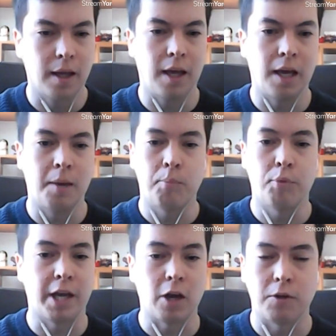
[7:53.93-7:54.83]
Eh,
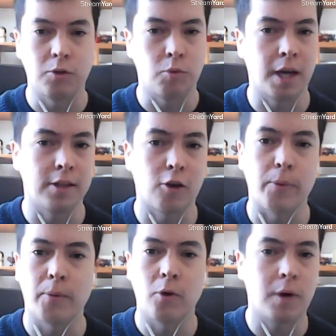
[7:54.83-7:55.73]
puede que era un estudiante con
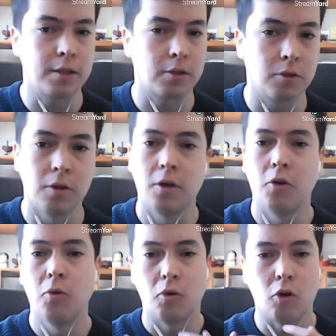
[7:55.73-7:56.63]
promedio 4
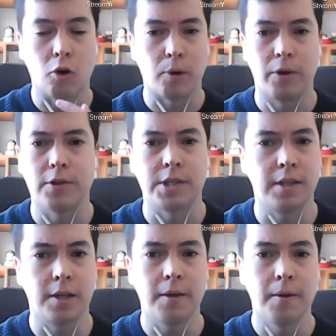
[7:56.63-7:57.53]
o con promedio
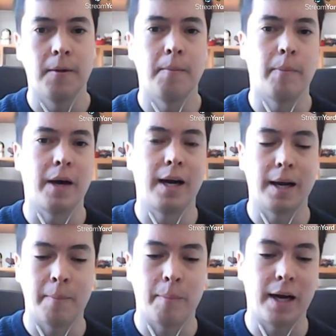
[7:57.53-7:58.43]
7.
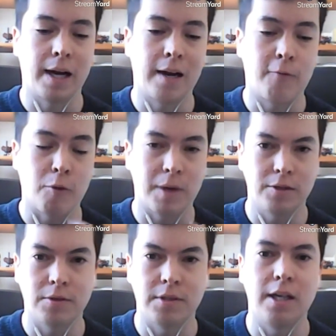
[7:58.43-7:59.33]
Para, para
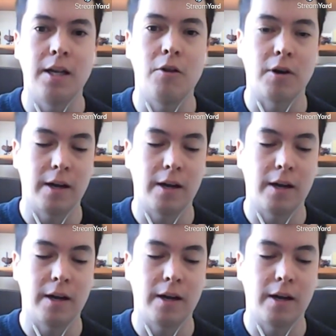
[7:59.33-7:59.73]
Formando Chile lo